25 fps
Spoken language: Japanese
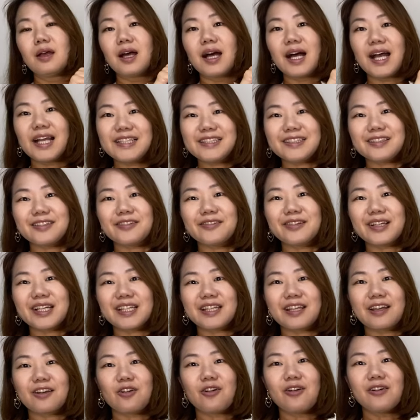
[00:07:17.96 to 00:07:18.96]
はい、というわ
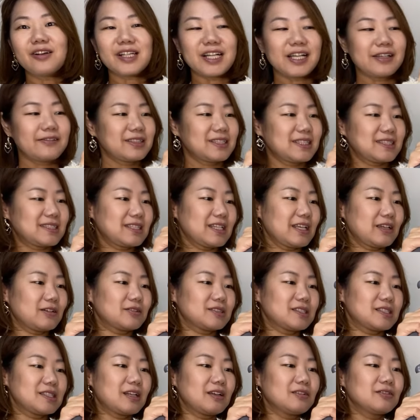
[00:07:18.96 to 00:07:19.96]
けで今回はですね、
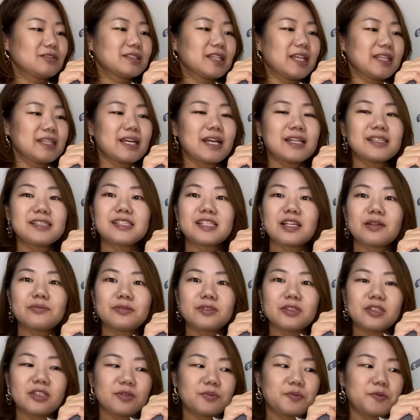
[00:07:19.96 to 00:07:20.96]
こちらの
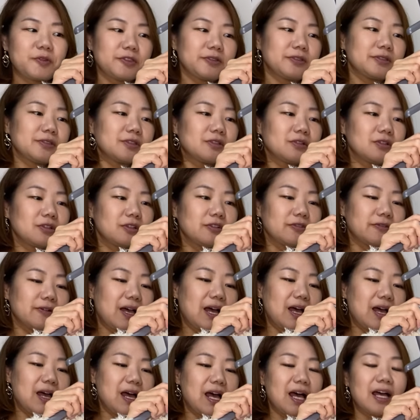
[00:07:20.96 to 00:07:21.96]

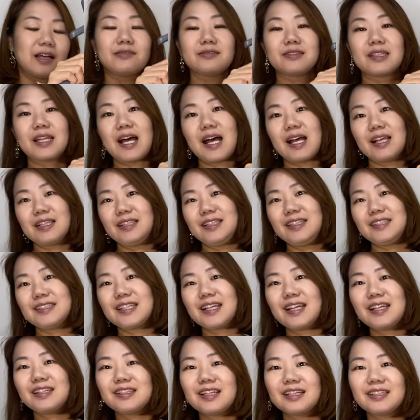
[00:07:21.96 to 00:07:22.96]
デタッチャブルプードルファーアウター
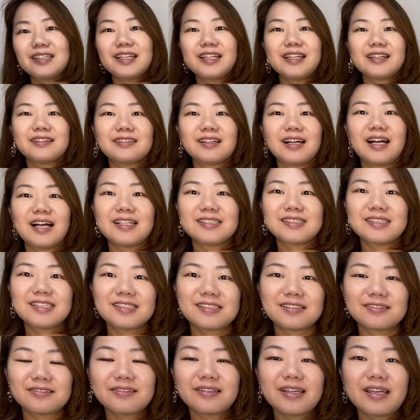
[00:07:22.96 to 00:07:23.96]

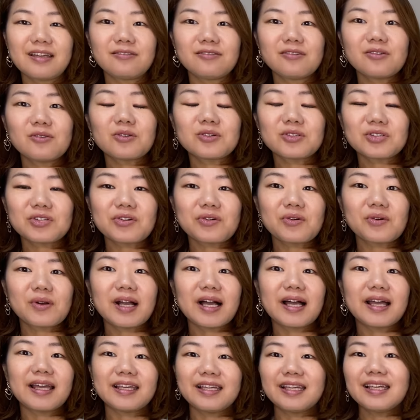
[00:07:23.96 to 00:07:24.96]
2780円をご紹
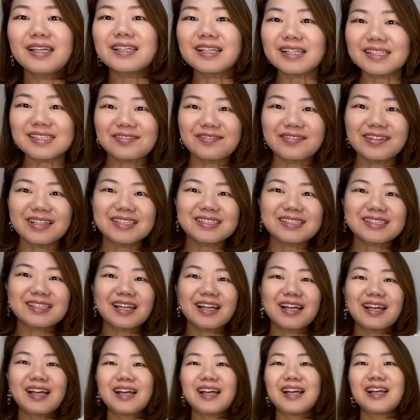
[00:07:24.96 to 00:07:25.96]
介いたしまし
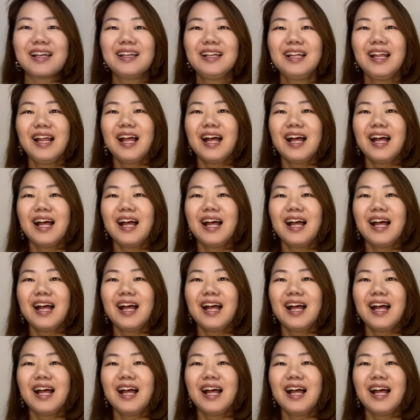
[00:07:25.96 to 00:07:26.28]
た。